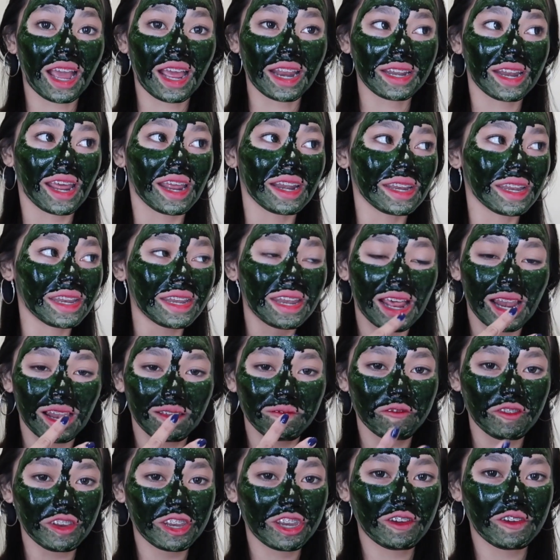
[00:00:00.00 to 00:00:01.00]
yang ada di
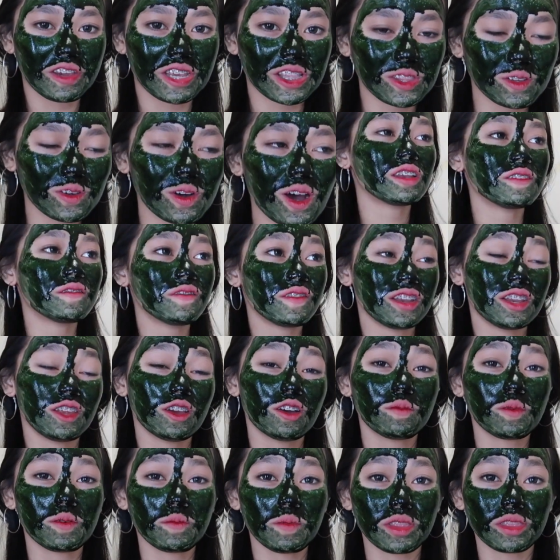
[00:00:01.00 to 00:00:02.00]
dalam video itu Bikin
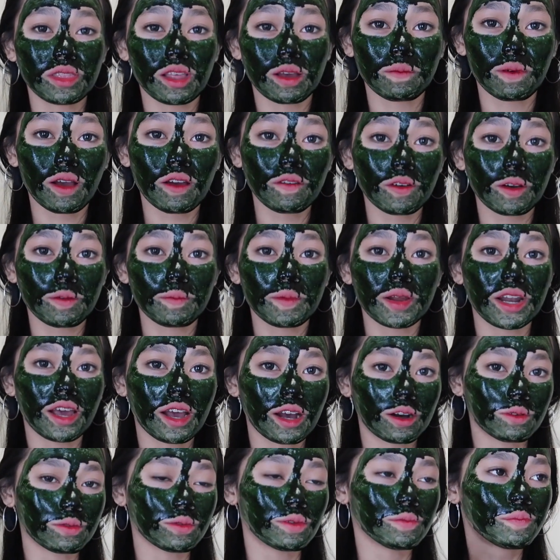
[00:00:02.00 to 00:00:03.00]
video meminta maaf
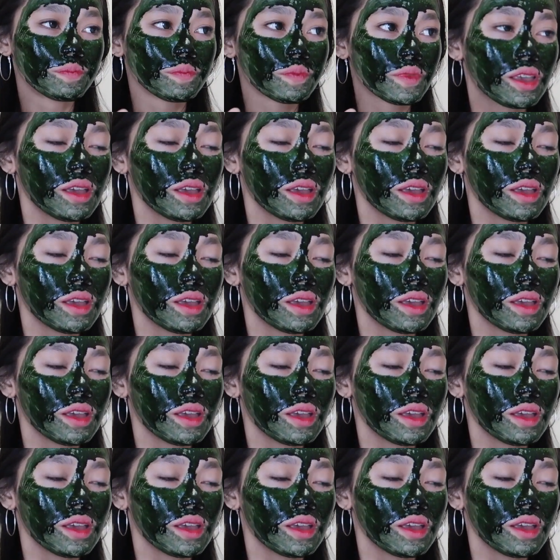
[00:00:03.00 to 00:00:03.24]
kepada aku